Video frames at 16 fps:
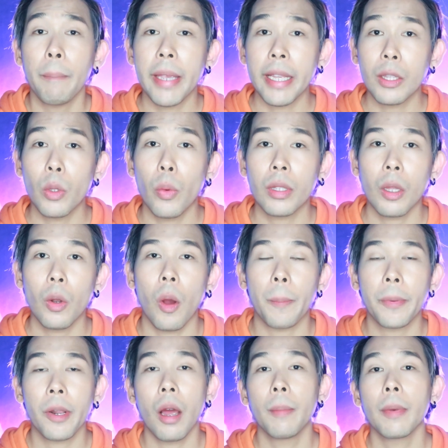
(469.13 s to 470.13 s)
มีตัวตลก
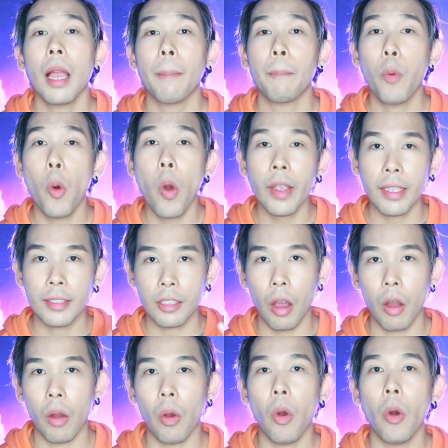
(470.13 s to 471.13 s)
พร้อมกับพวกอีกส
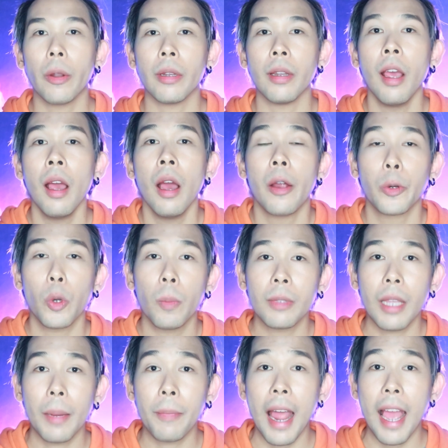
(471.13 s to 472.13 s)
องคนรุม
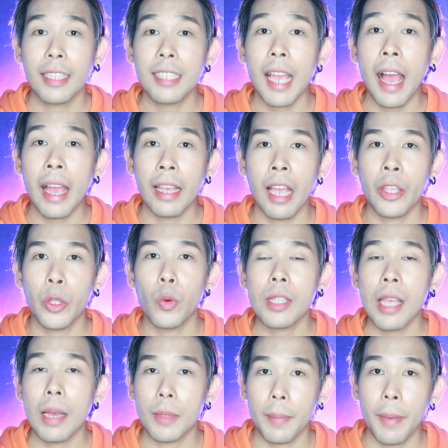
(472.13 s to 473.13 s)
ทำร้ายชายอายุ
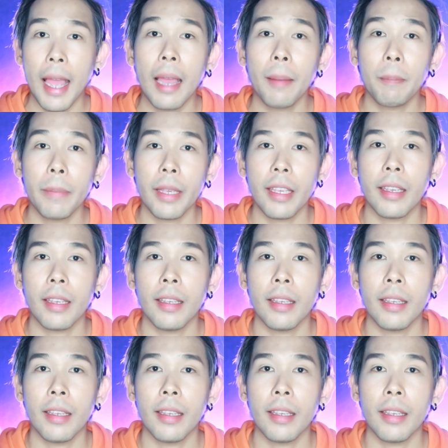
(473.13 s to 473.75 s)
สามสิบห้าปี